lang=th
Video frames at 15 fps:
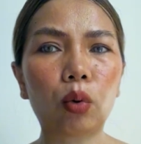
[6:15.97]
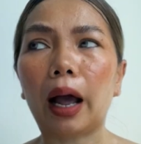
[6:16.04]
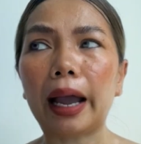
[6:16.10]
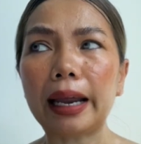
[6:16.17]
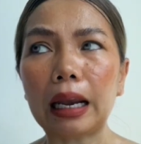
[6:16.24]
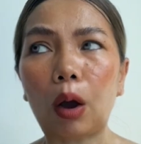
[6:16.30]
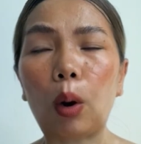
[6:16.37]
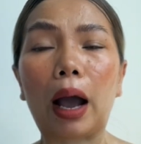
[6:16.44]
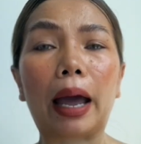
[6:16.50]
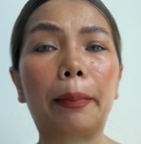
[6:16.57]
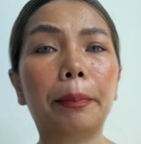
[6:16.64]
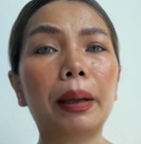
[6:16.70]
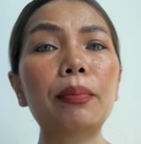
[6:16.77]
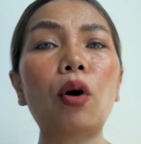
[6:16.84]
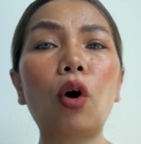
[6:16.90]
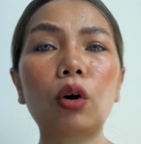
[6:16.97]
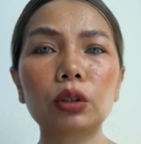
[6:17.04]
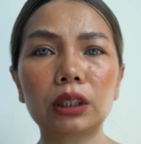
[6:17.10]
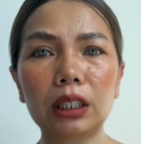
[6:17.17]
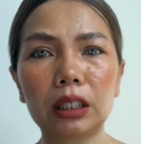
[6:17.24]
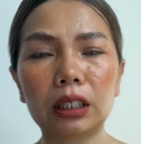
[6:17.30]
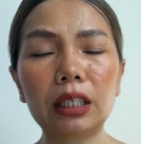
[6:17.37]
ให้เราหันไปมอง
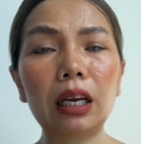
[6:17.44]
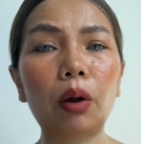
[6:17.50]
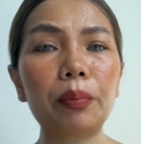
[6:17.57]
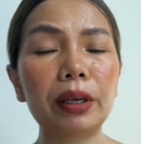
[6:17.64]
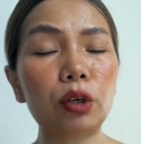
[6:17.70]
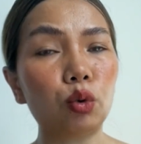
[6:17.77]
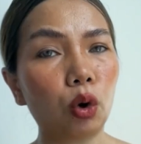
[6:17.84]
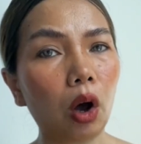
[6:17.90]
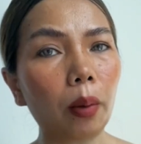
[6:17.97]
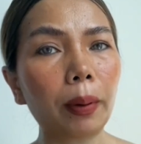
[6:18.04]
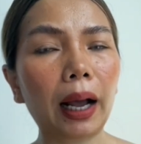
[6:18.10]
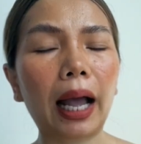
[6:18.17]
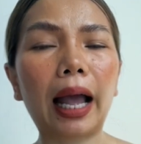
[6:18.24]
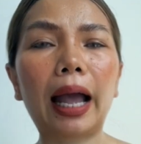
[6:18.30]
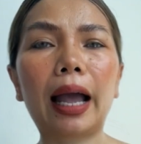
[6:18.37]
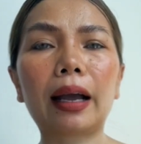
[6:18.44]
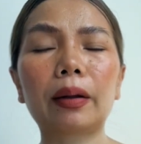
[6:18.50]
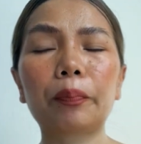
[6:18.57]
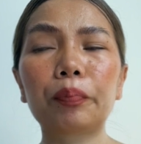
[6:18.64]
สิ่งที่เรามีอยู่รอบข้าง